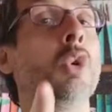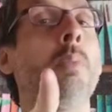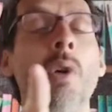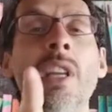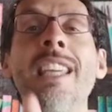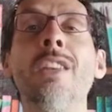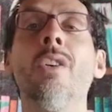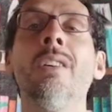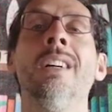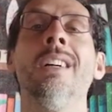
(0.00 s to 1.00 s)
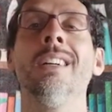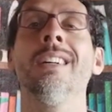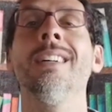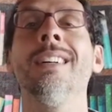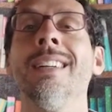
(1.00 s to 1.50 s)
su Topolino,
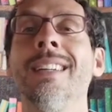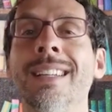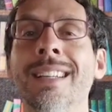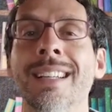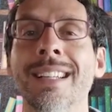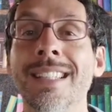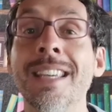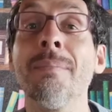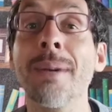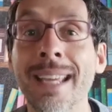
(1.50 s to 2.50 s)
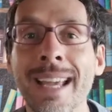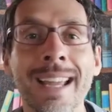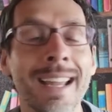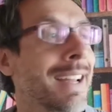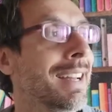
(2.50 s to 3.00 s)
eh, sì,
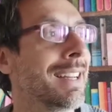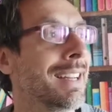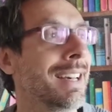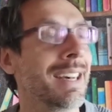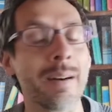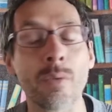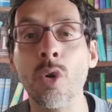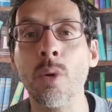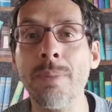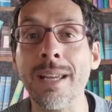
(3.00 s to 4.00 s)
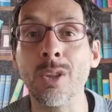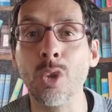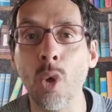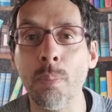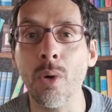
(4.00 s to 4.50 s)
perché lavoro per
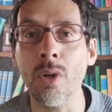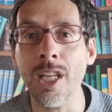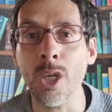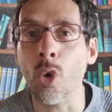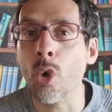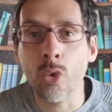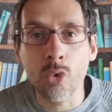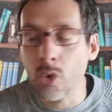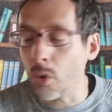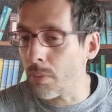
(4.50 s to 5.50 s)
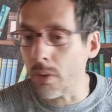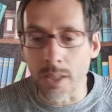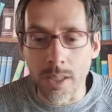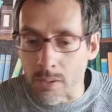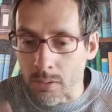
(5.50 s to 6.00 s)
Topolino, con
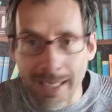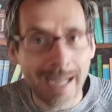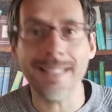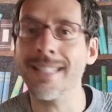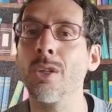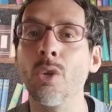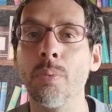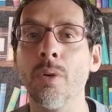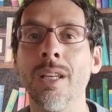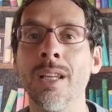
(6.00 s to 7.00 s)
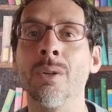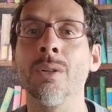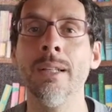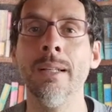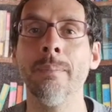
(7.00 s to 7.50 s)
Topolino, grazie a
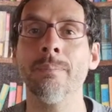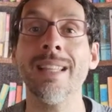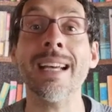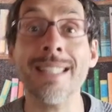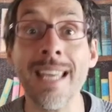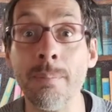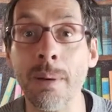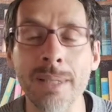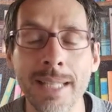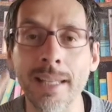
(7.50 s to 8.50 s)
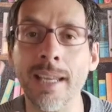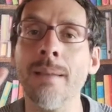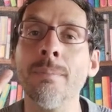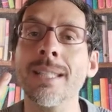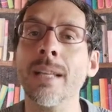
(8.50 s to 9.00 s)
Topolino da sempre. Pensate
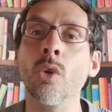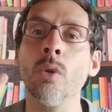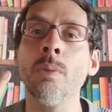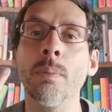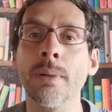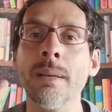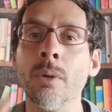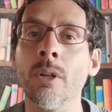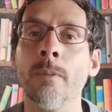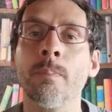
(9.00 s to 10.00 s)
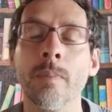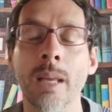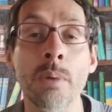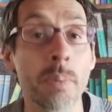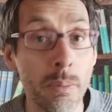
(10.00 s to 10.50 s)
che è stato il mio primo,
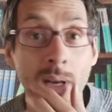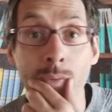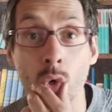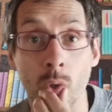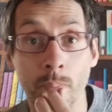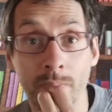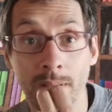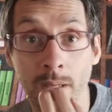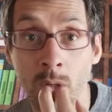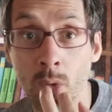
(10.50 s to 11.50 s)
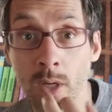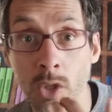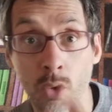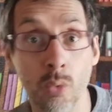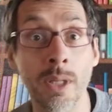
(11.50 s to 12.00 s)
il mio primo lavoro ero ancora
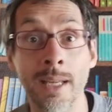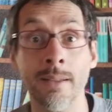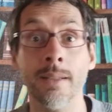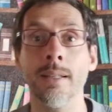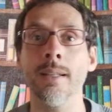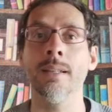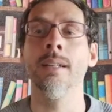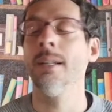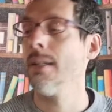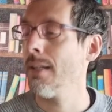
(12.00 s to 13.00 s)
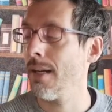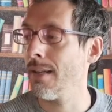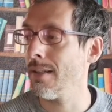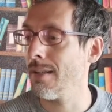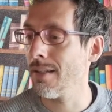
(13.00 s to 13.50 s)
studente
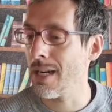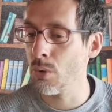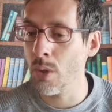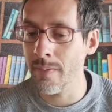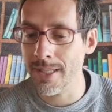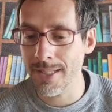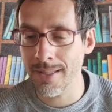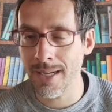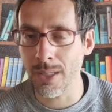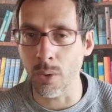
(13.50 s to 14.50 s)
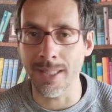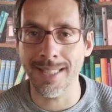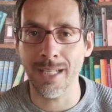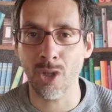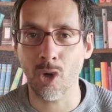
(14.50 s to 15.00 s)
al, all'università e ho
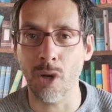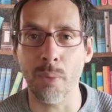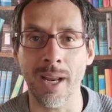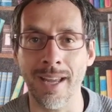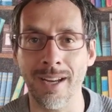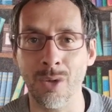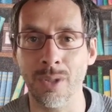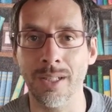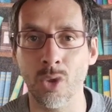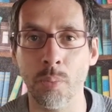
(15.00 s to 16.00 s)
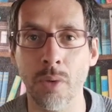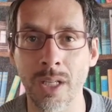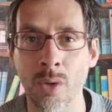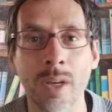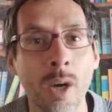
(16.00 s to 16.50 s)
iniziato a collaborare con
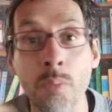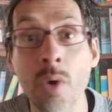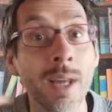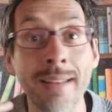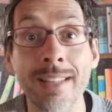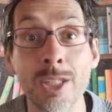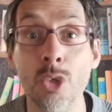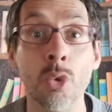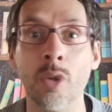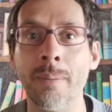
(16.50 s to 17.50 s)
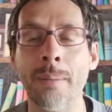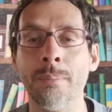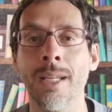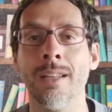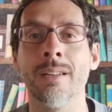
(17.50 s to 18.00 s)
Topolino, che era un mio grande sogno da
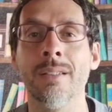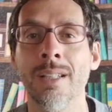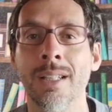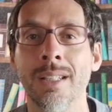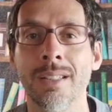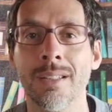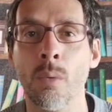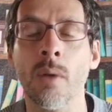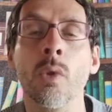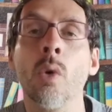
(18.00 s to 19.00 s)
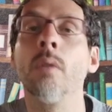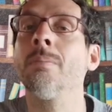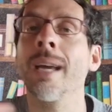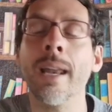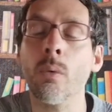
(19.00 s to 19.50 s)
bambino. No? Quando
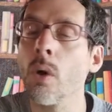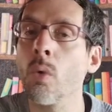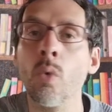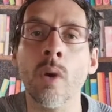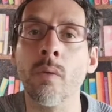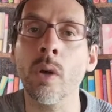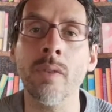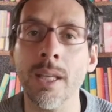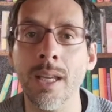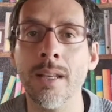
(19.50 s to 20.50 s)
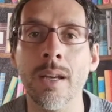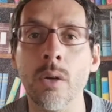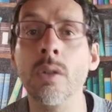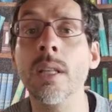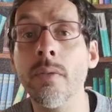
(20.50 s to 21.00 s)
magari qualcuno a voi vi chiede
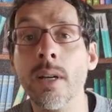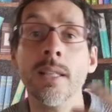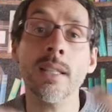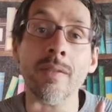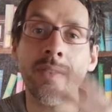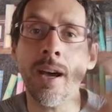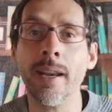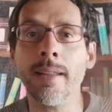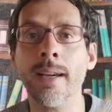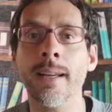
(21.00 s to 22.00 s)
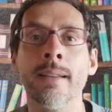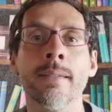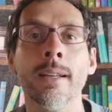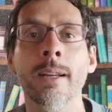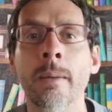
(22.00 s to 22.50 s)
cosa vorreste fare da
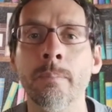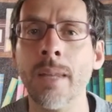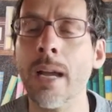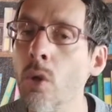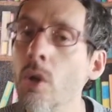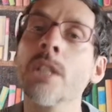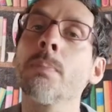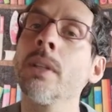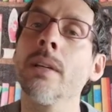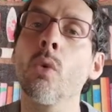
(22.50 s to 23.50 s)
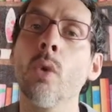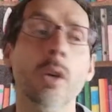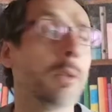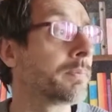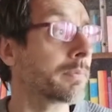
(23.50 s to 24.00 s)
grande, ecco, io rispondevo
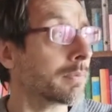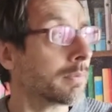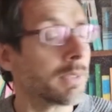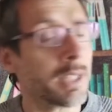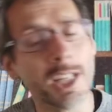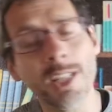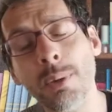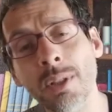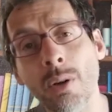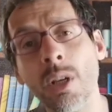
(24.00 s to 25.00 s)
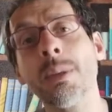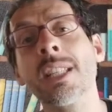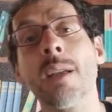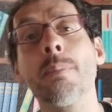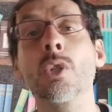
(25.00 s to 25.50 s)
quello. Rispondevo che mi
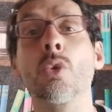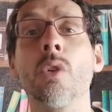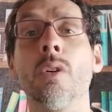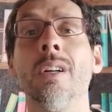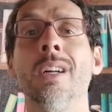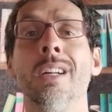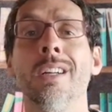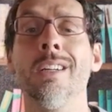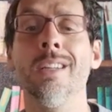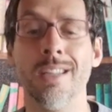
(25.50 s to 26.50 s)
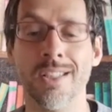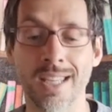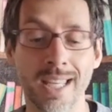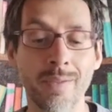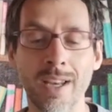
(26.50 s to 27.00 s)
sarebbe piaciuto eh,
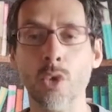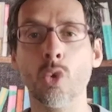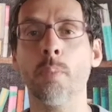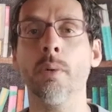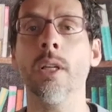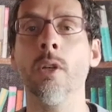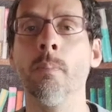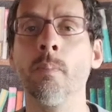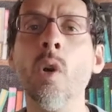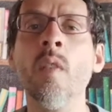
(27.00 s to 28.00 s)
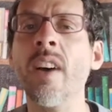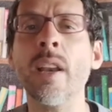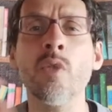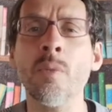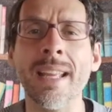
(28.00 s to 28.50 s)
scrivere su Topolino, non
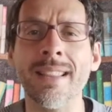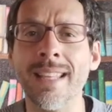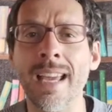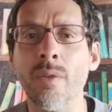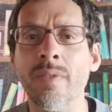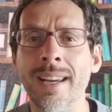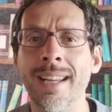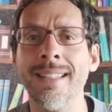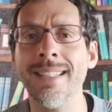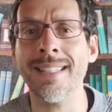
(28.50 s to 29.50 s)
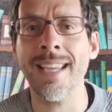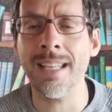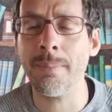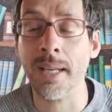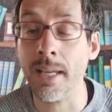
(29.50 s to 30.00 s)
fare i fumetti eh, o fare i
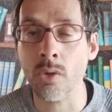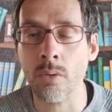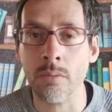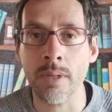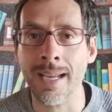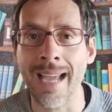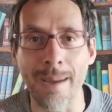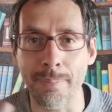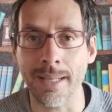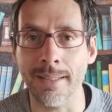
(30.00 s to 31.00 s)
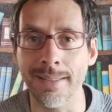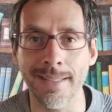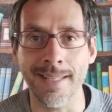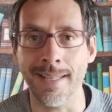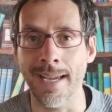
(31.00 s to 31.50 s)
disegni perché sono una capra nel
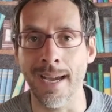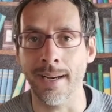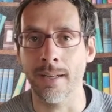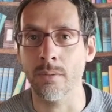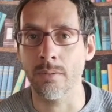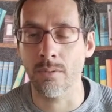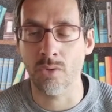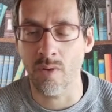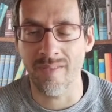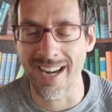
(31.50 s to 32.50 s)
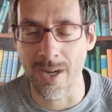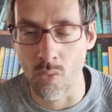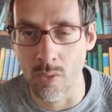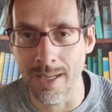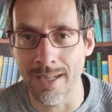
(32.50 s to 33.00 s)
disegnare, non, non so fare
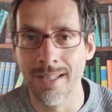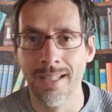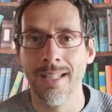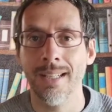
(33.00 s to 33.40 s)
nulla